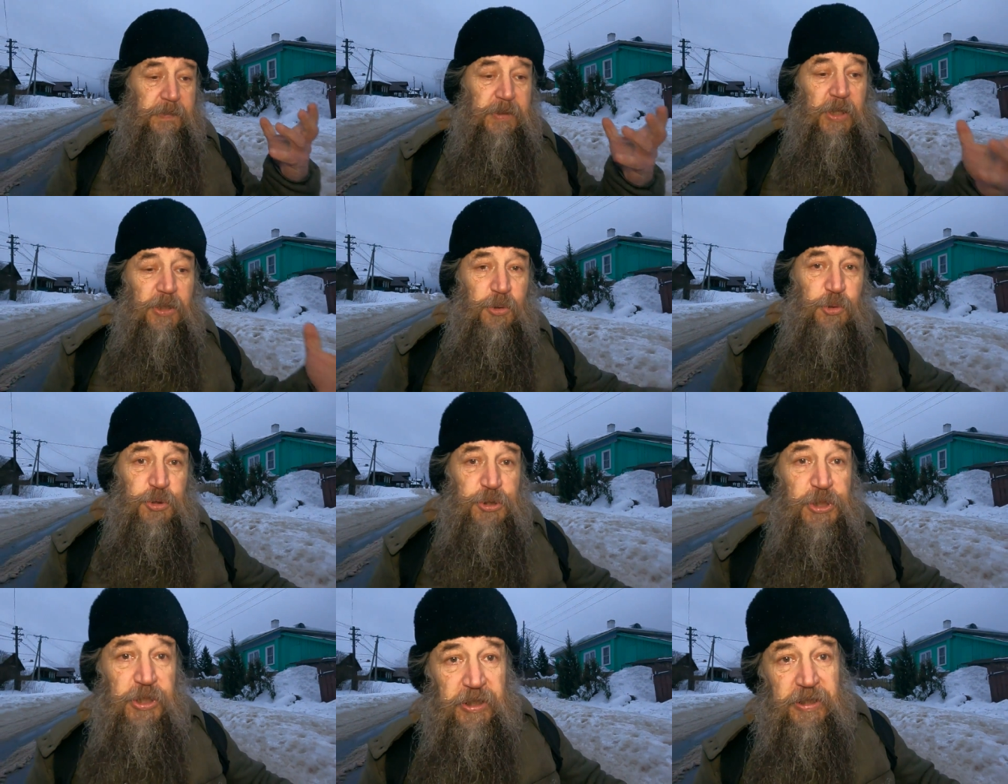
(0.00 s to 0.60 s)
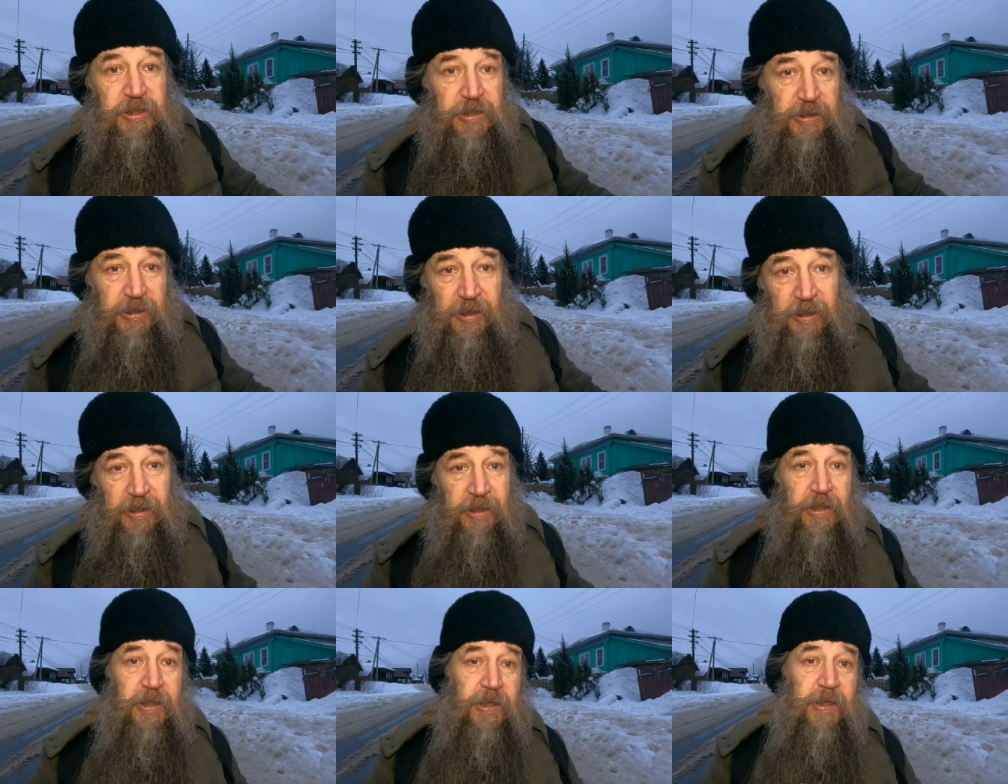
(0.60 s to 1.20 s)

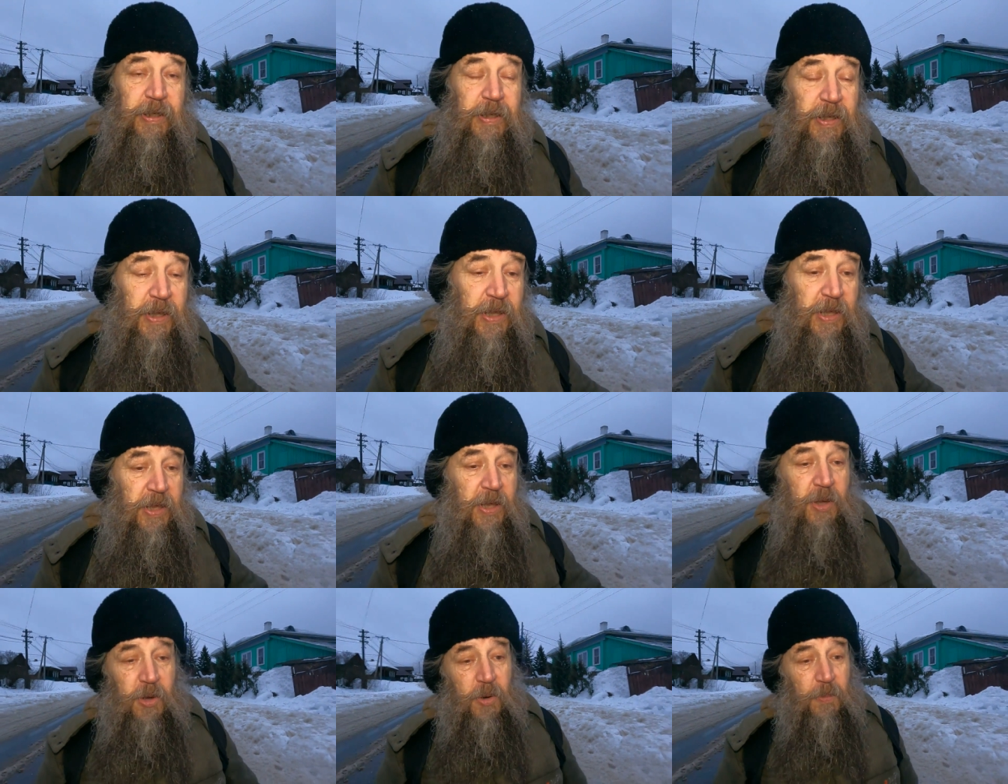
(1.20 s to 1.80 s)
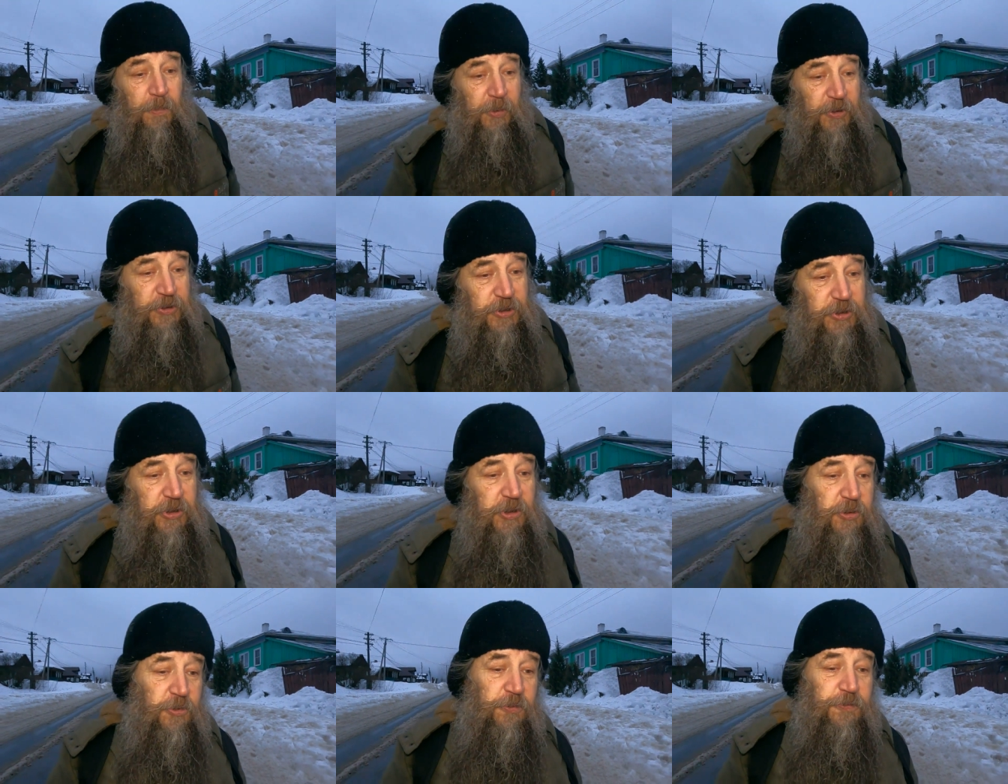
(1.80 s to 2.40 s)
нарушения
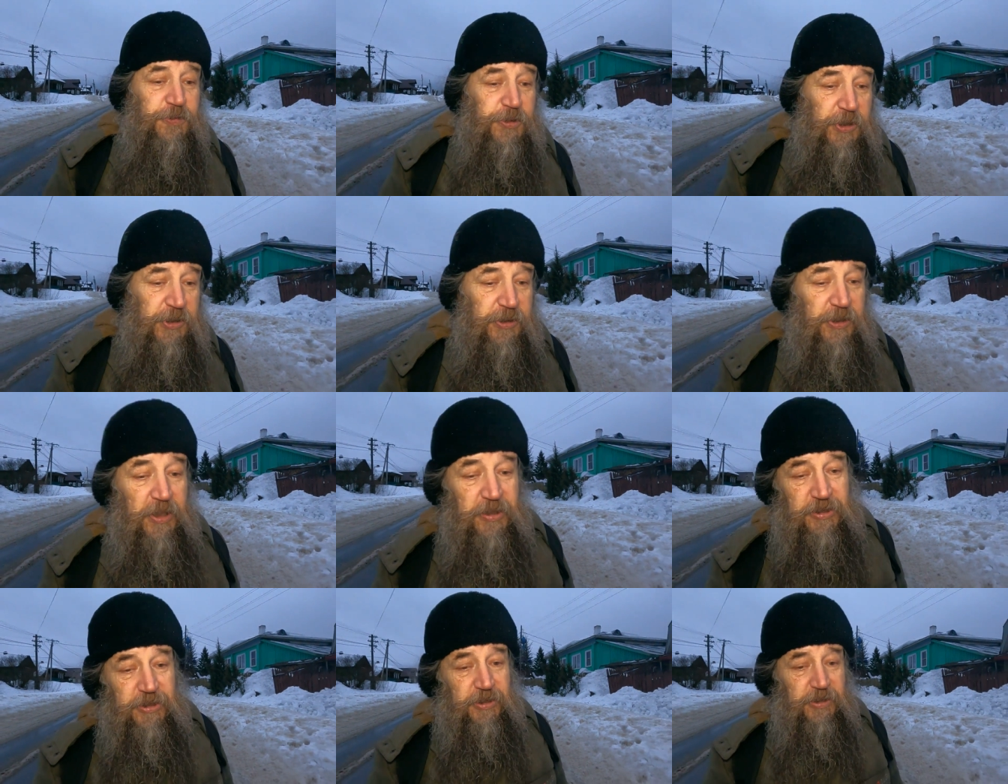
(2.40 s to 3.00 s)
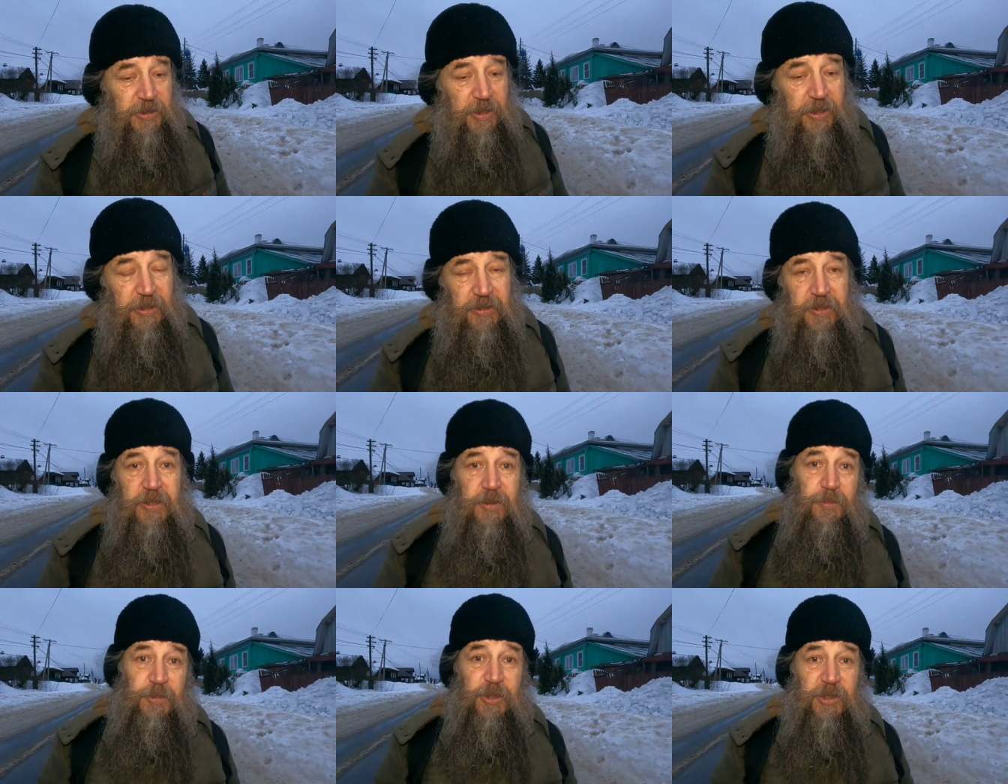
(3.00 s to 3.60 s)
почти у всей нашей
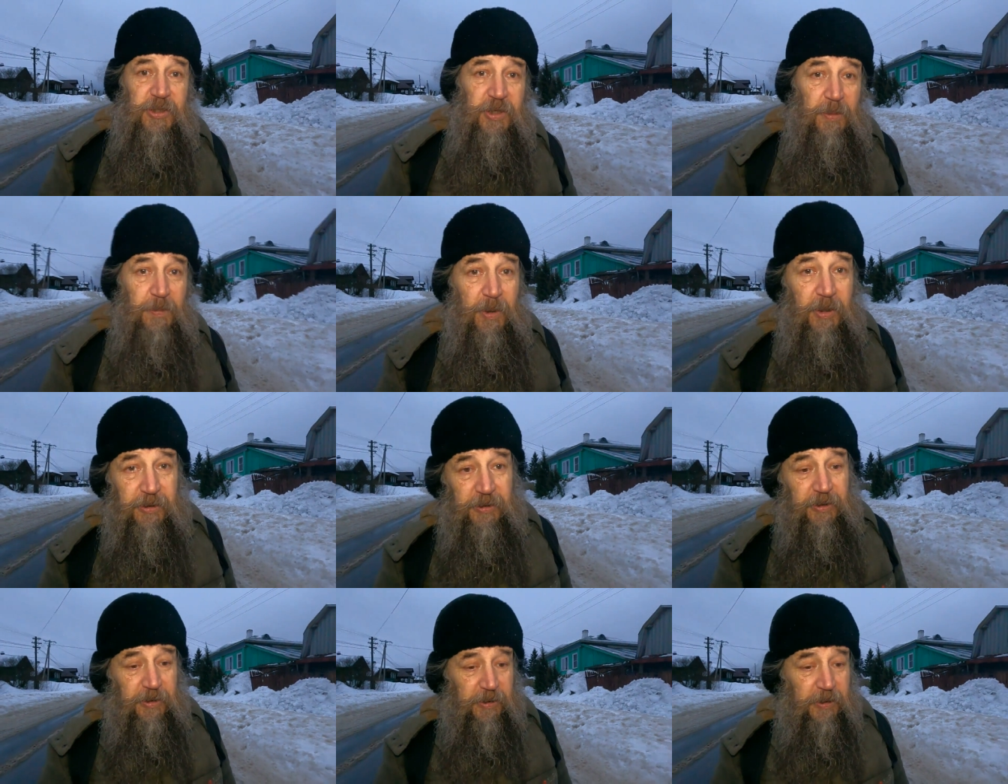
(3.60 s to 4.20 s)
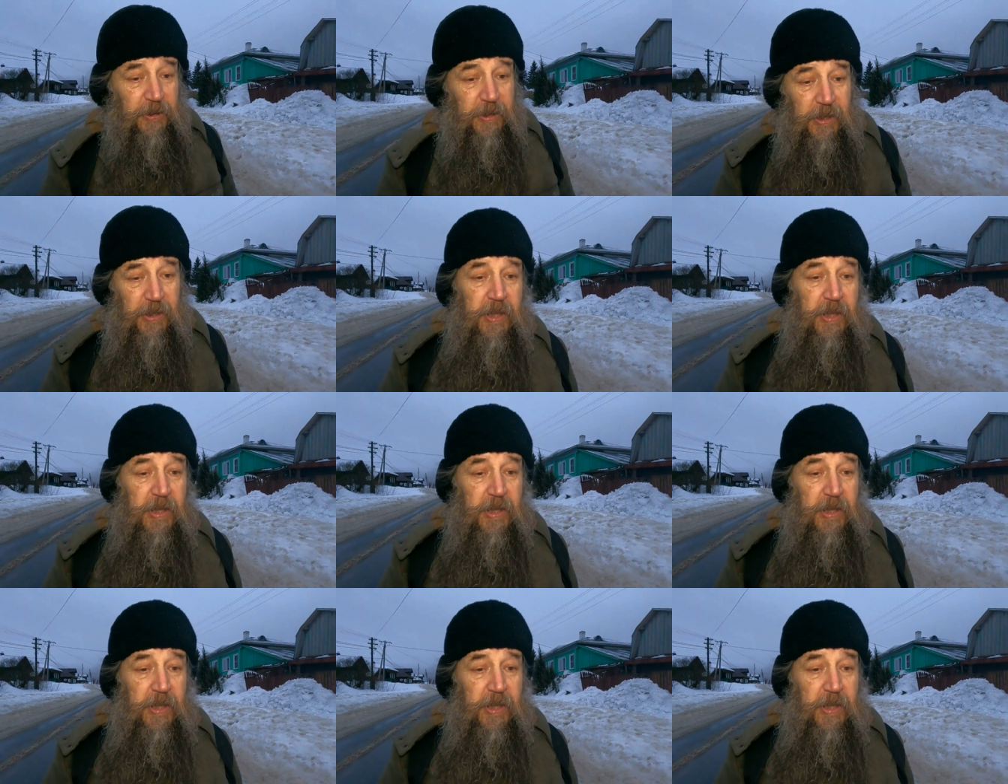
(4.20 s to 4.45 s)
зимней команды.